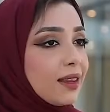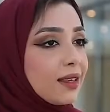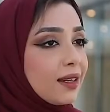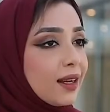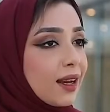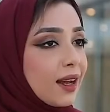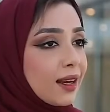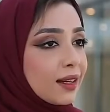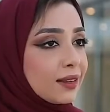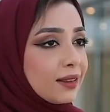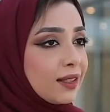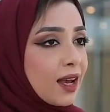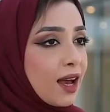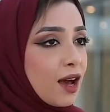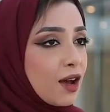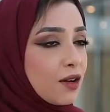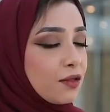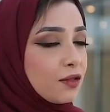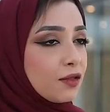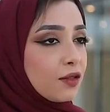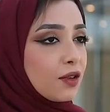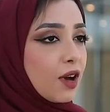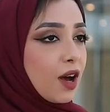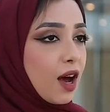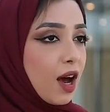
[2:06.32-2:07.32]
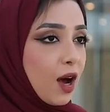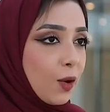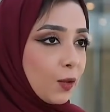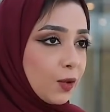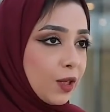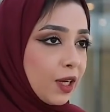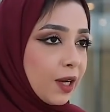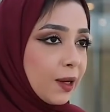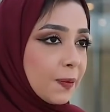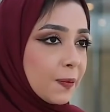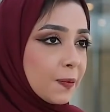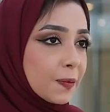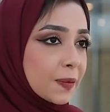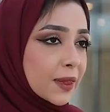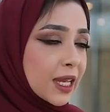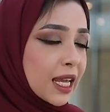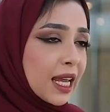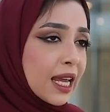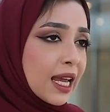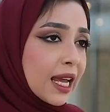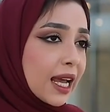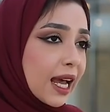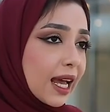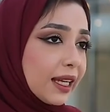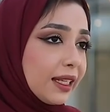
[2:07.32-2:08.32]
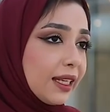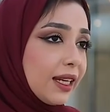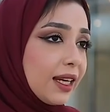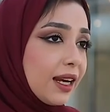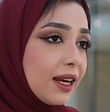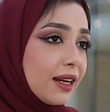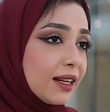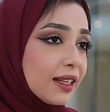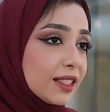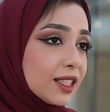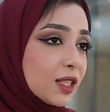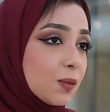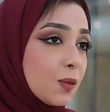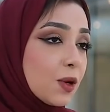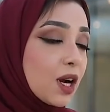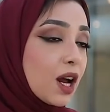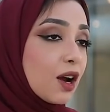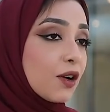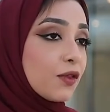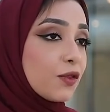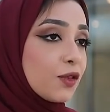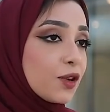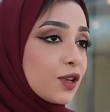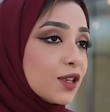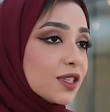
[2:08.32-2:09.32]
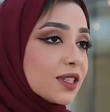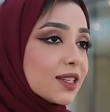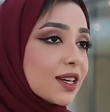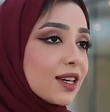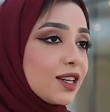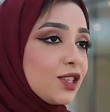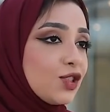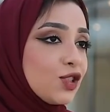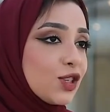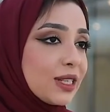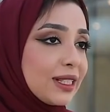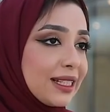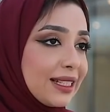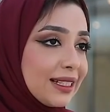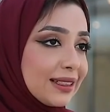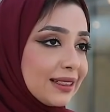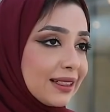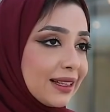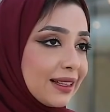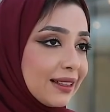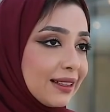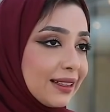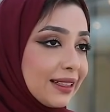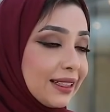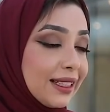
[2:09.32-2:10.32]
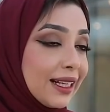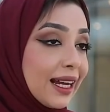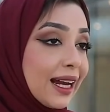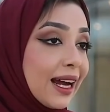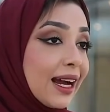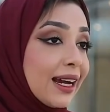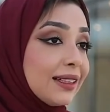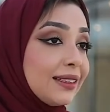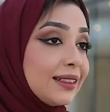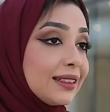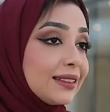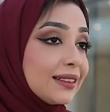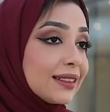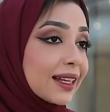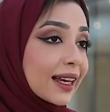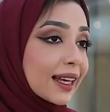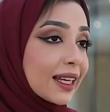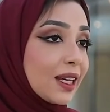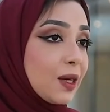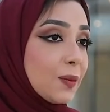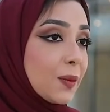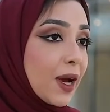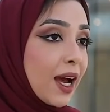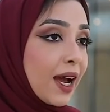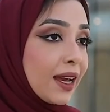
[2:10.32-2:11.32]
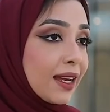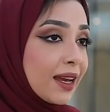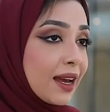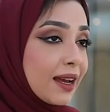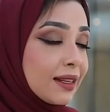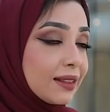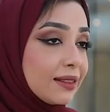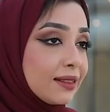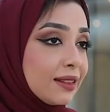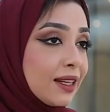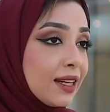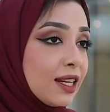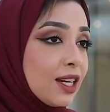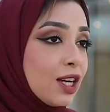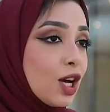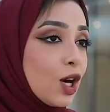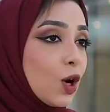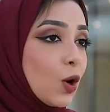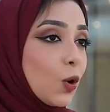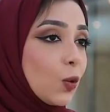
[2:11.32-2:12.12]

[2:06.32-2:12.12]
هذه الأهداف أو لا خلينا نعتبرها فرصة جديدة لإعادة تقييم حياتنا